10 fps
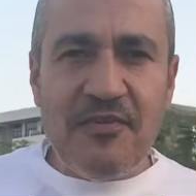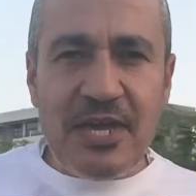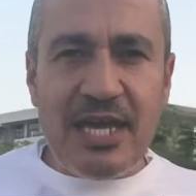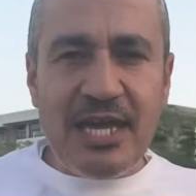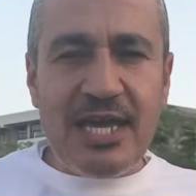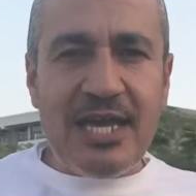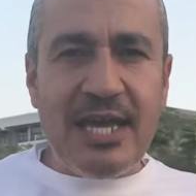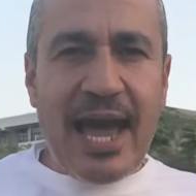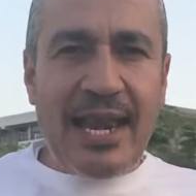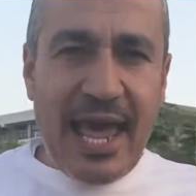
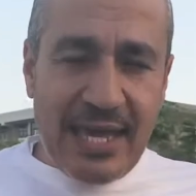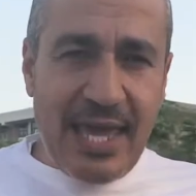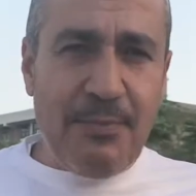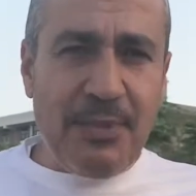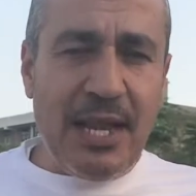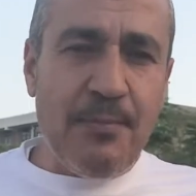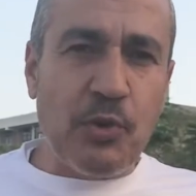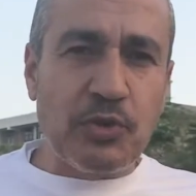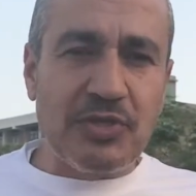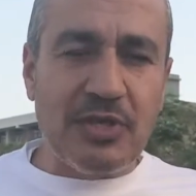إيه على ايامي لما
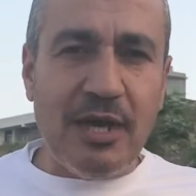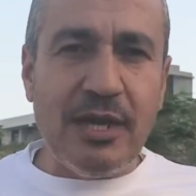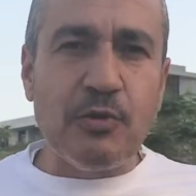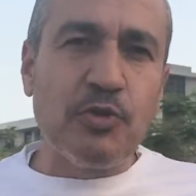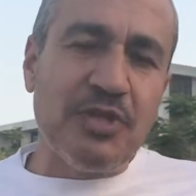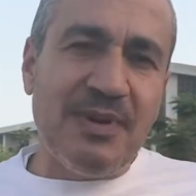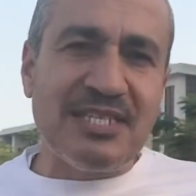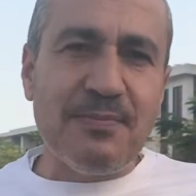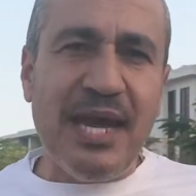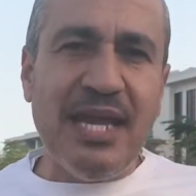كنت صغير كنت
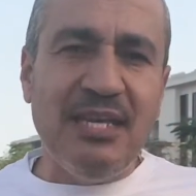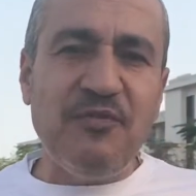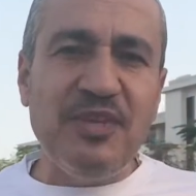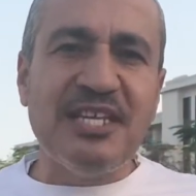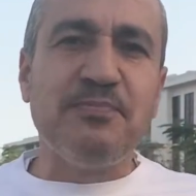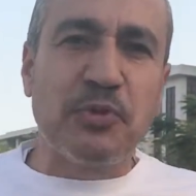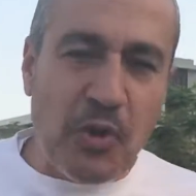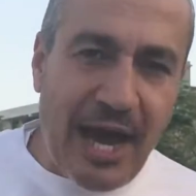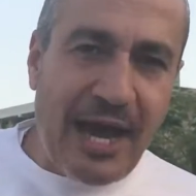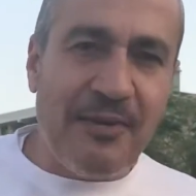بسمع ان في ناس
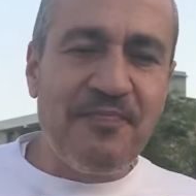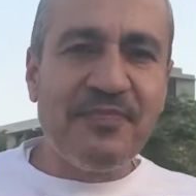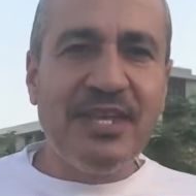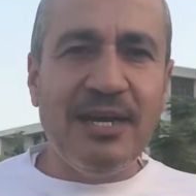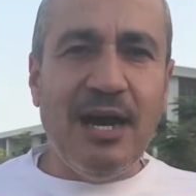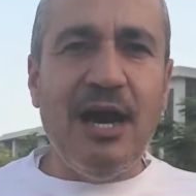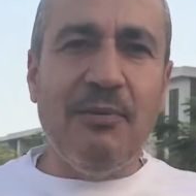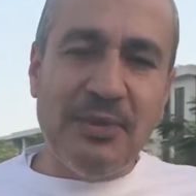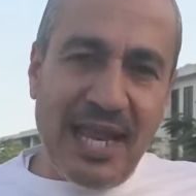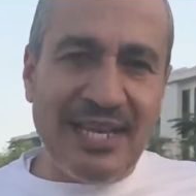بتقع اه
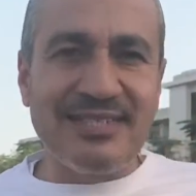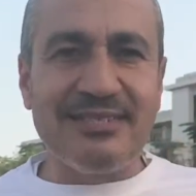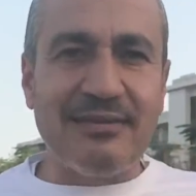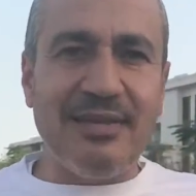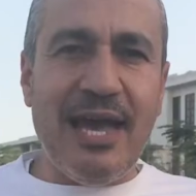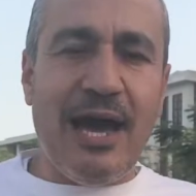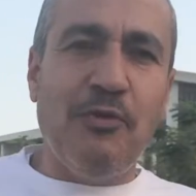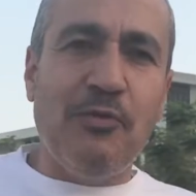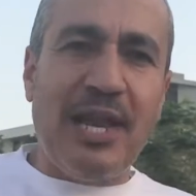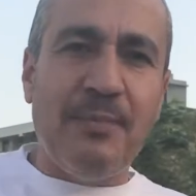من على السطح
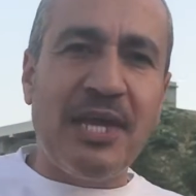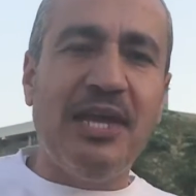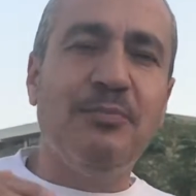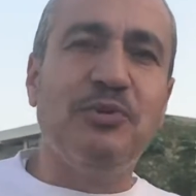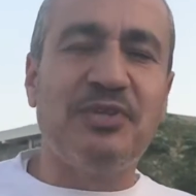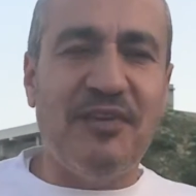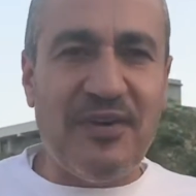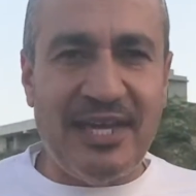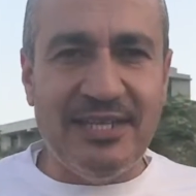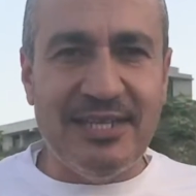او الاماكن
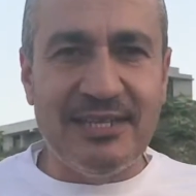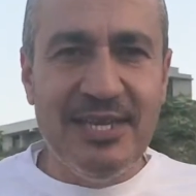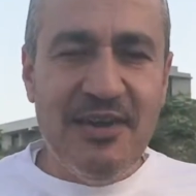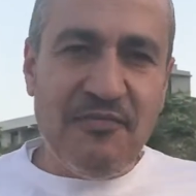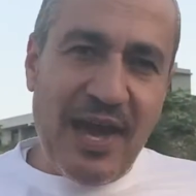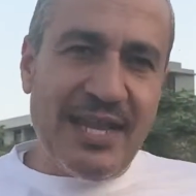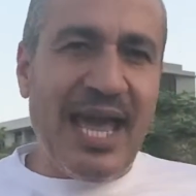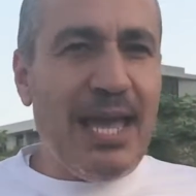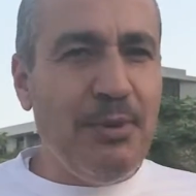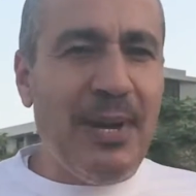المرتفعه ديت فانا
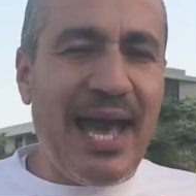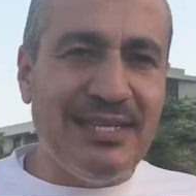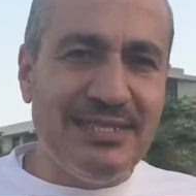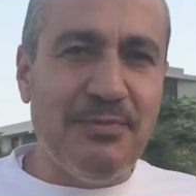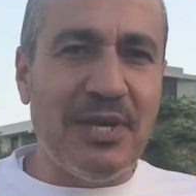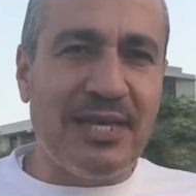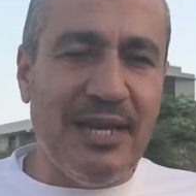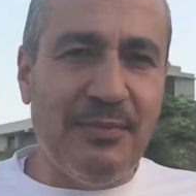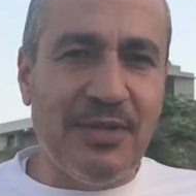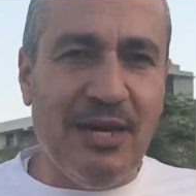حابب احزم
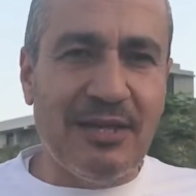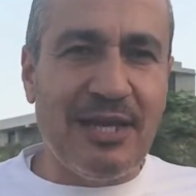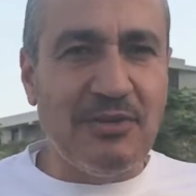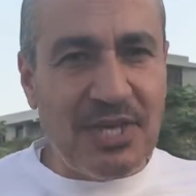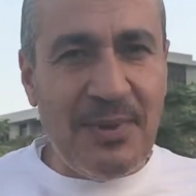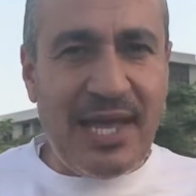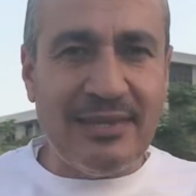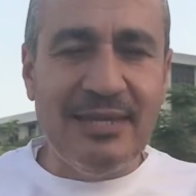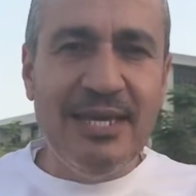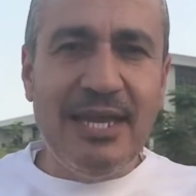الكلام ده لو سمحت
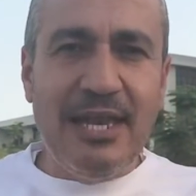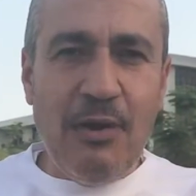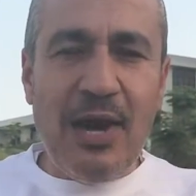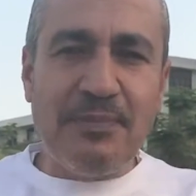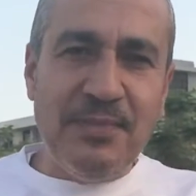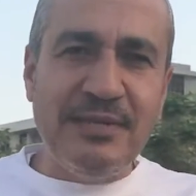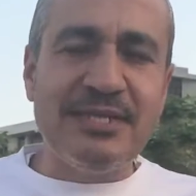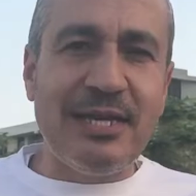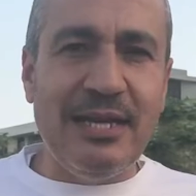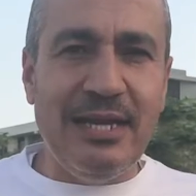لو
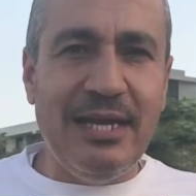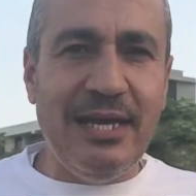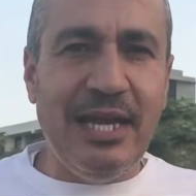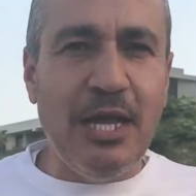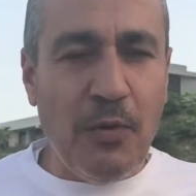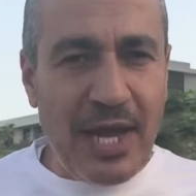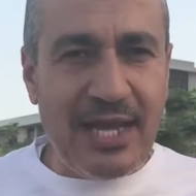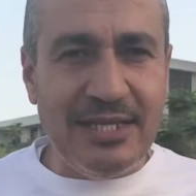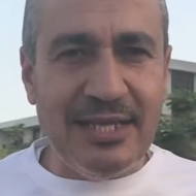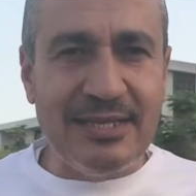هتمارس
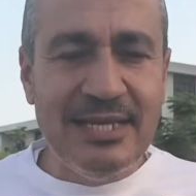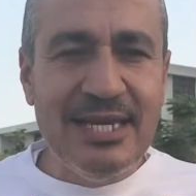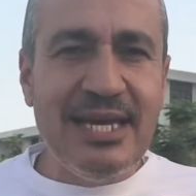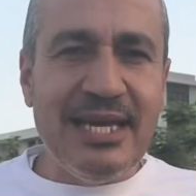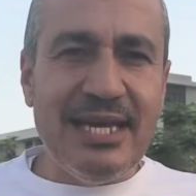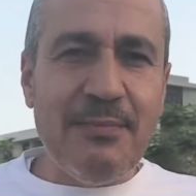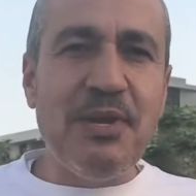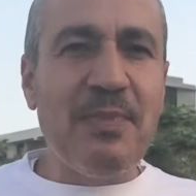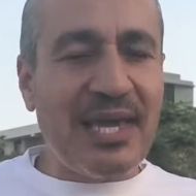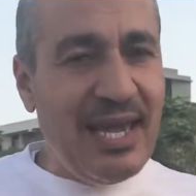الهوايه ديت آه،
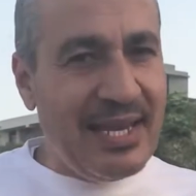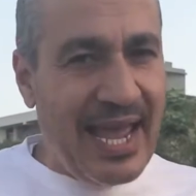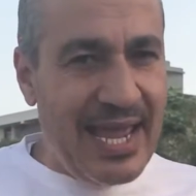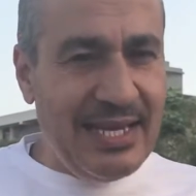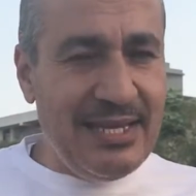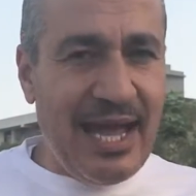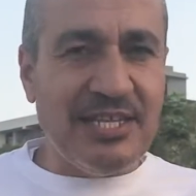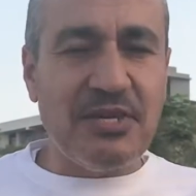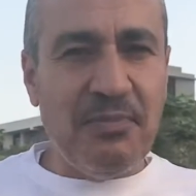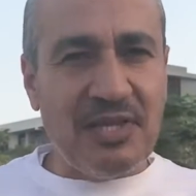من مكان عالي
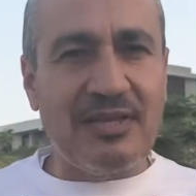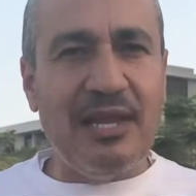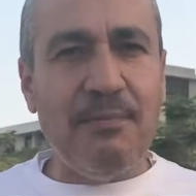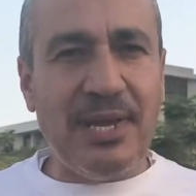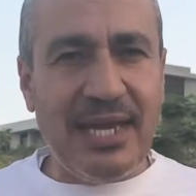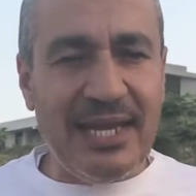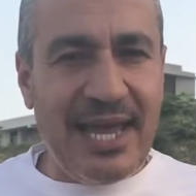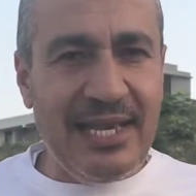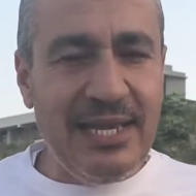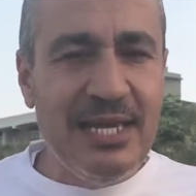عشان بيتطلب مكان
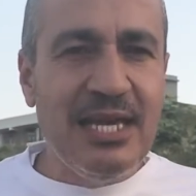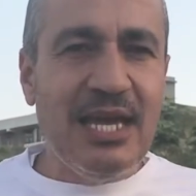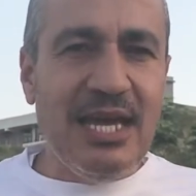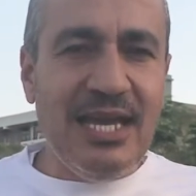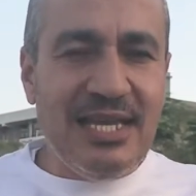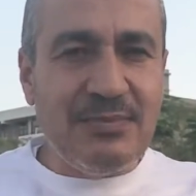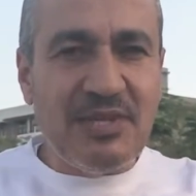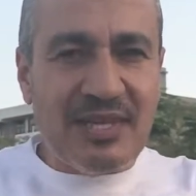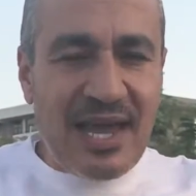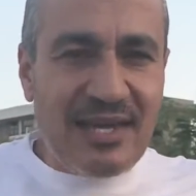عالي آه، لازم
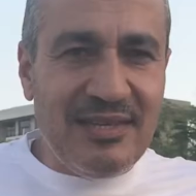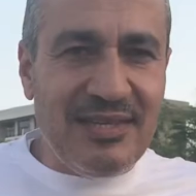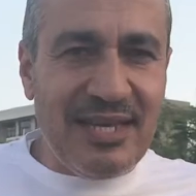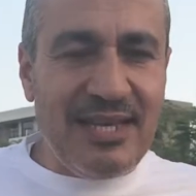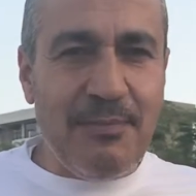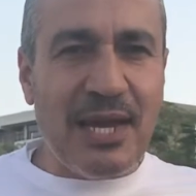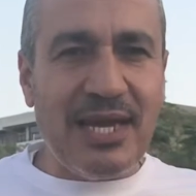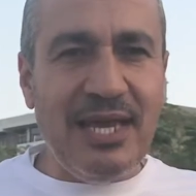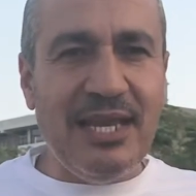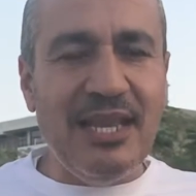تتاكد ان
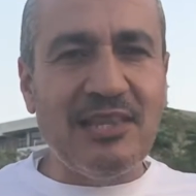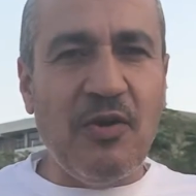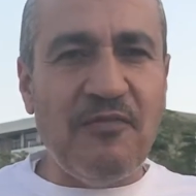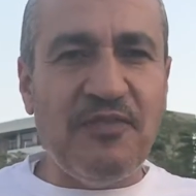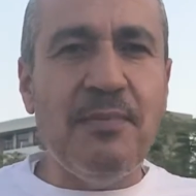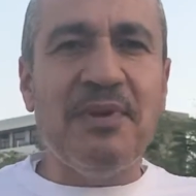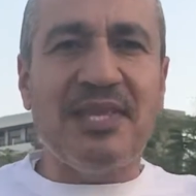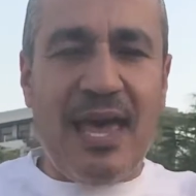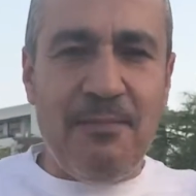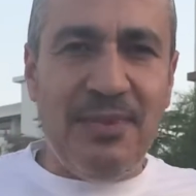المكان اللي انت واقف فيه
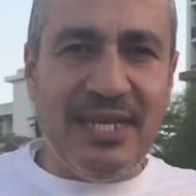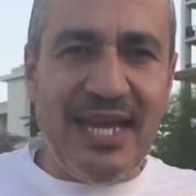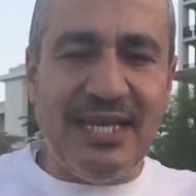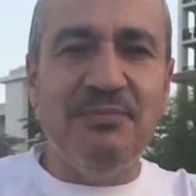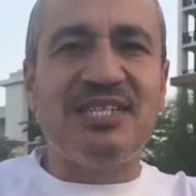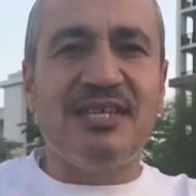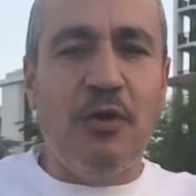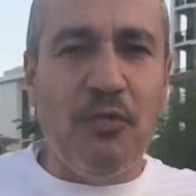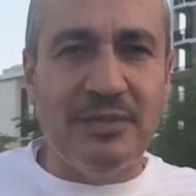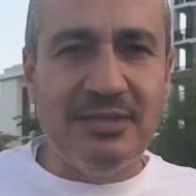متامن يعني
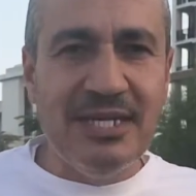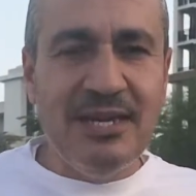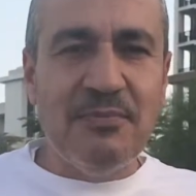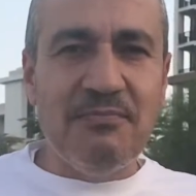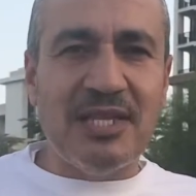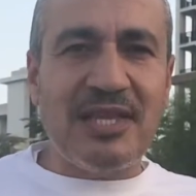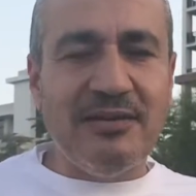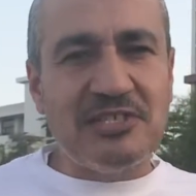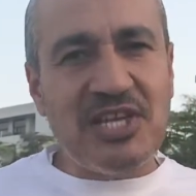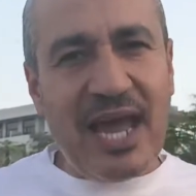متصور ما
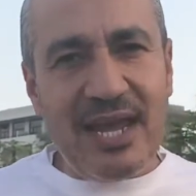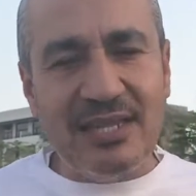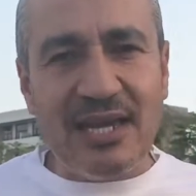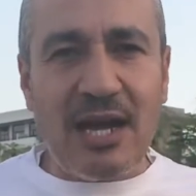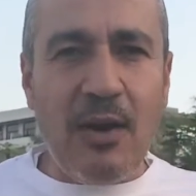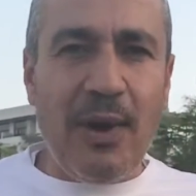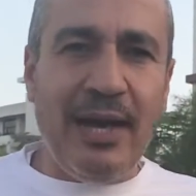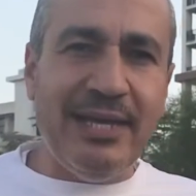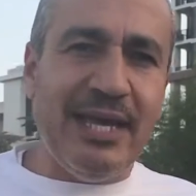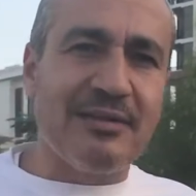تعرضش حياتك او
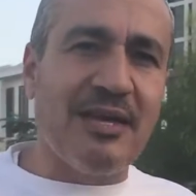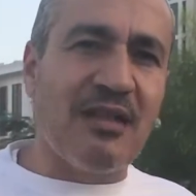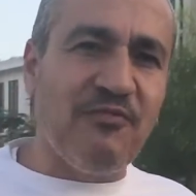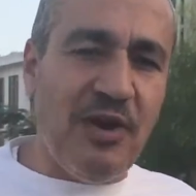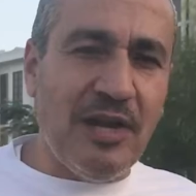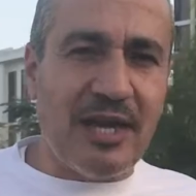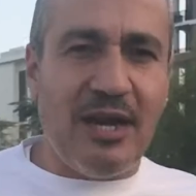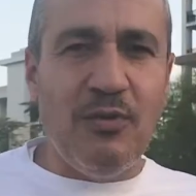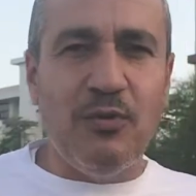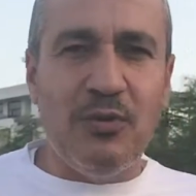حياه اطفالك
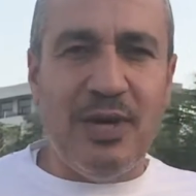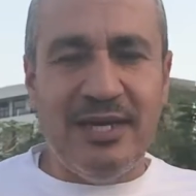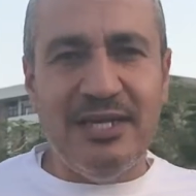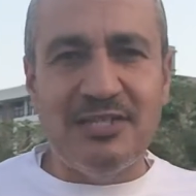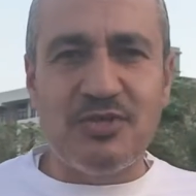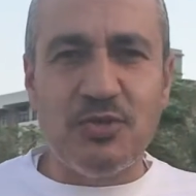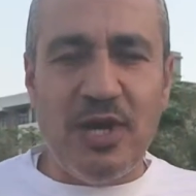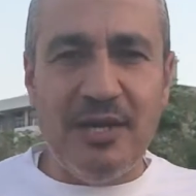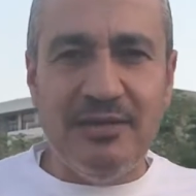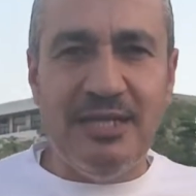او آه،
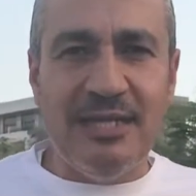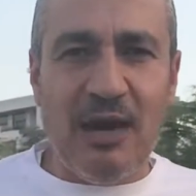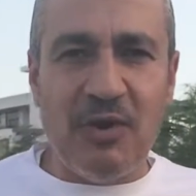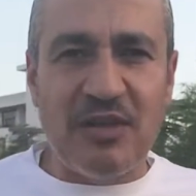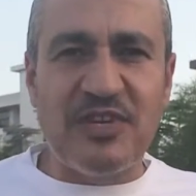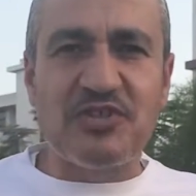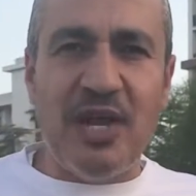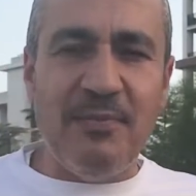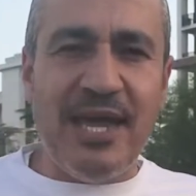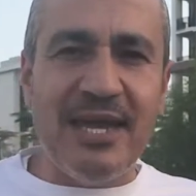الصغيرين او الاطفال الصغيره
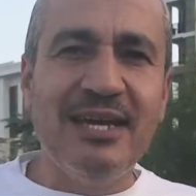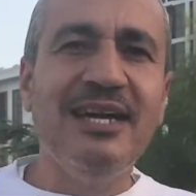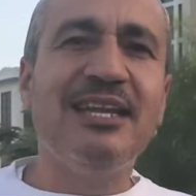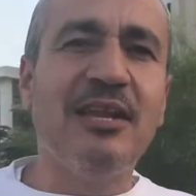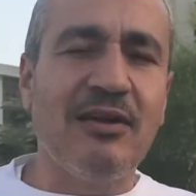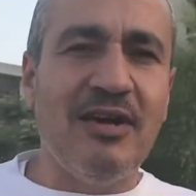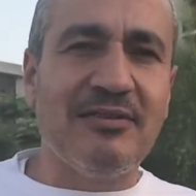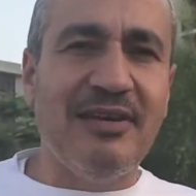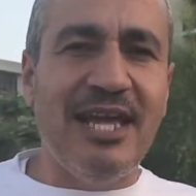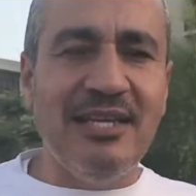اللي معاك
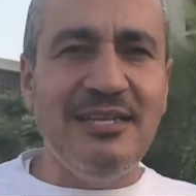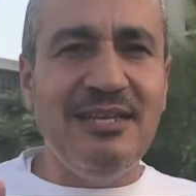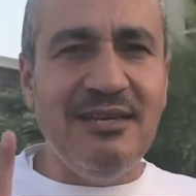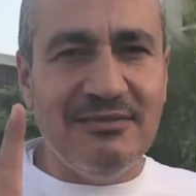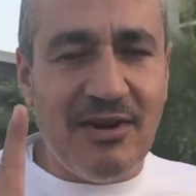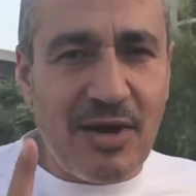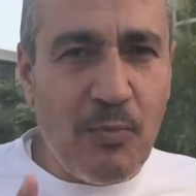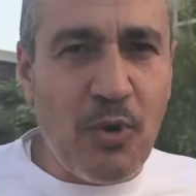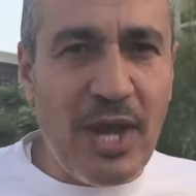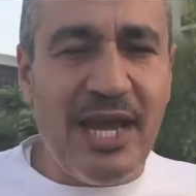للخطر لان دي
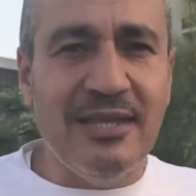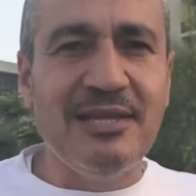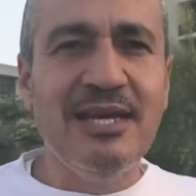رقم واحد